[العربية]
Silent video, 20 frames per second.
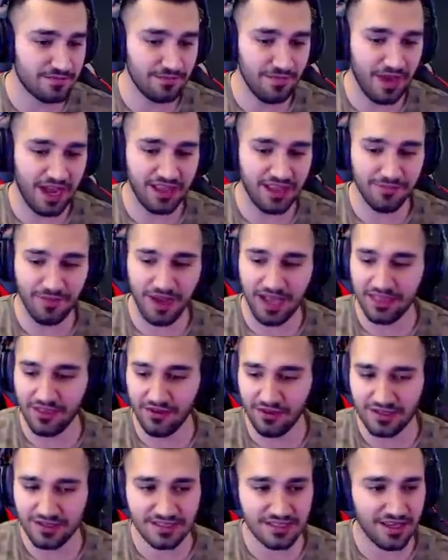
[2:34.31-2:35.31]
ما ما
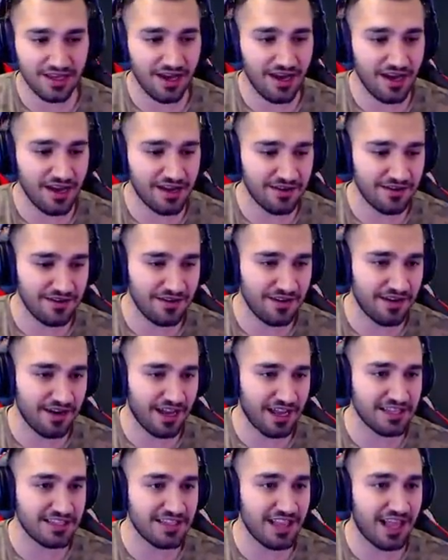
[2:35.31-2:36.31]
عنده السكار آه
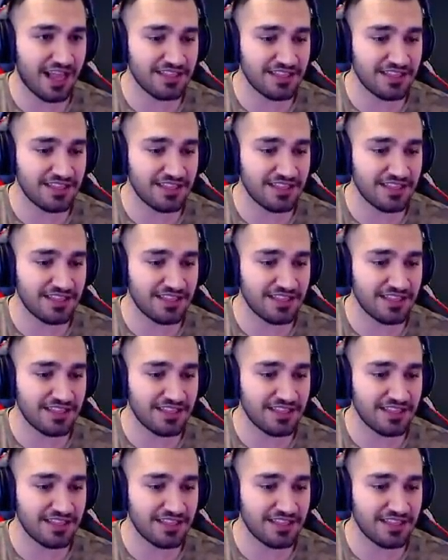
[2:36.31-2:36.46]
راح يطلع